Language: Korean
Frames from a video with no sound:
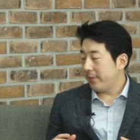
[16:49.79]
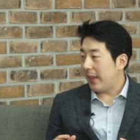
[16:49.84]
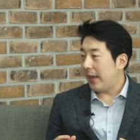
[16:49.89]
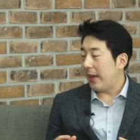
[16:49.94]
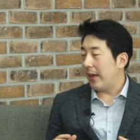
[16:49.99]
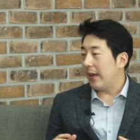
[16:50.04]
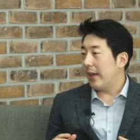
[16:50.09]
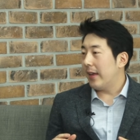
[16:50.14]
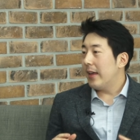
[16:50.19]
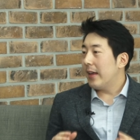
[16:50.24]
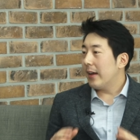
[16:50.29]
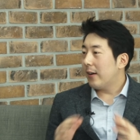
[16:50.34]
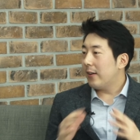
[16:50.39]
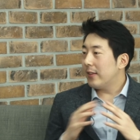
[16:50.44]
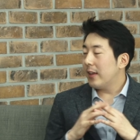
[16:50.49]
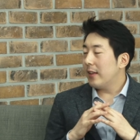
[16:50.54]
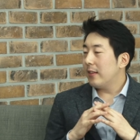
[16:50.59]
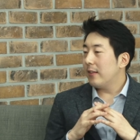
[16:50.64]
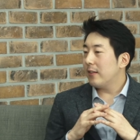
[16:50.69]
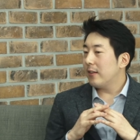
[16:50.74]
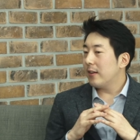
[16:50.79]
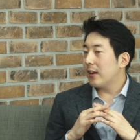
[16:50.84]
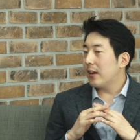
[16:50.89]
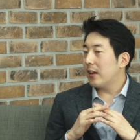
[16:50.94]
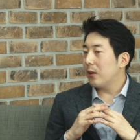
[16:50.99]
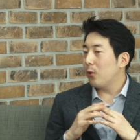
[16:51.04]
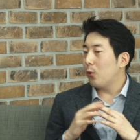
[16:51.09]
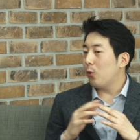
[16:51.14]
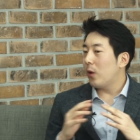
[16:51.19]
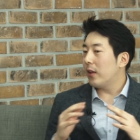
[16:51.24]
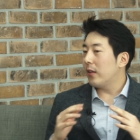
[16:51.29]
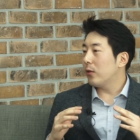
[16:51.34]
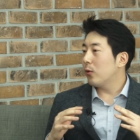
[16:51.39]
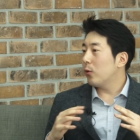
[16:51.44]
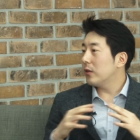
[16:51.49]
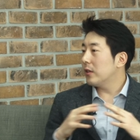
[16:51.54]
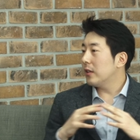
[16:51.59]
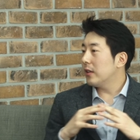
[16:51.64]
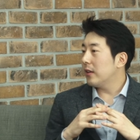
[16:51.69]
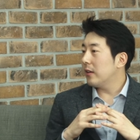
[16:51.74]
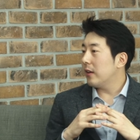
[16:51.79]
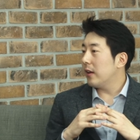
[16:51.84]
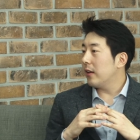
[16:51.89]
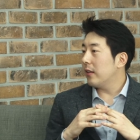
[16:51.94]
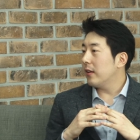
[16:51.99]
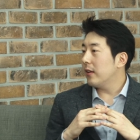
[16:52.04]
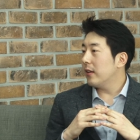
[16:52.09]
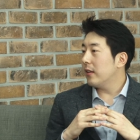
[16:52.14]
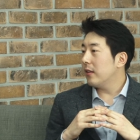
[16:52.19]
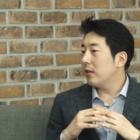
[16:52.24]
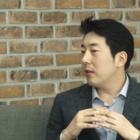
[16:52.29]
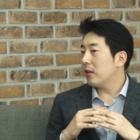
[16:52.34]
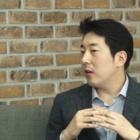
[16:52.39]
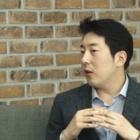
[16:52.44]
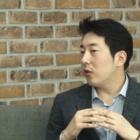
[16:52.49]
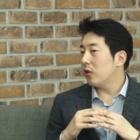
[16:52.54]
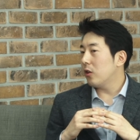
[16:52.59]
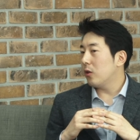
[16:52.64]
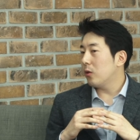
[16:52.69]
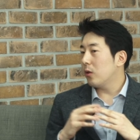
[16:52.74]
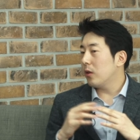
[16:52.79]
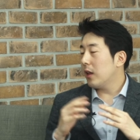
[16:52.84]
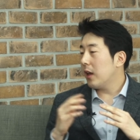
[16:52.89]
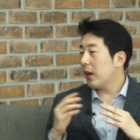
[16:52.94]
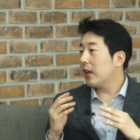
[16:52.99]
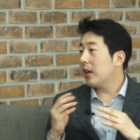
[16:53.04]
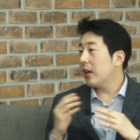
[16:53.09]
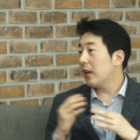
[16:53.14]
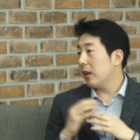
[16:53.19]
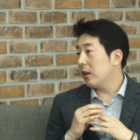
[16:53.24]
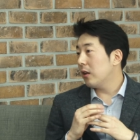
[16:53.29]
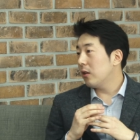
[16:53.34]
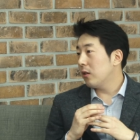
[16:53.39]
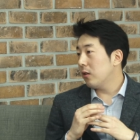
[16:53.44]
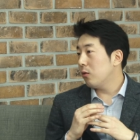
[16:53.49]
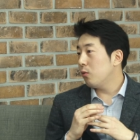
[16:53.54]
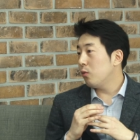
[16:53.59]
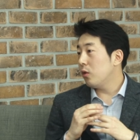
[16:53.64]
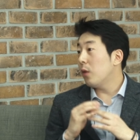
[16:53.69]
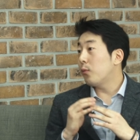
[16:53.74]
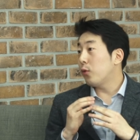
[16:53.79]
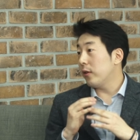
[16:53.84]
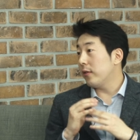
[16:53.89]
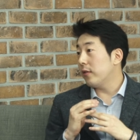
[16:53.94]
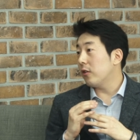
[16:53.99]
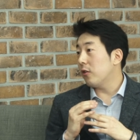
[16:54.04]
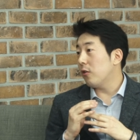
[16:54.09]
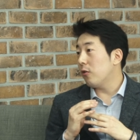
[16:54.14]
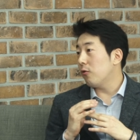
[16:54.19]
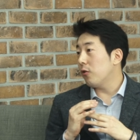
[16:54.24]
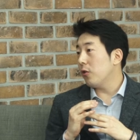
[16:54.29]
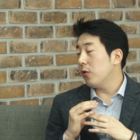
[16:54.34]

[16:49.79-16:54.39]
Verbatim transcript: 네, 아. 컨테이너들 간에 오가는 통신들에는 아. 이제 어떤 해킹 위협도 있을 거고요.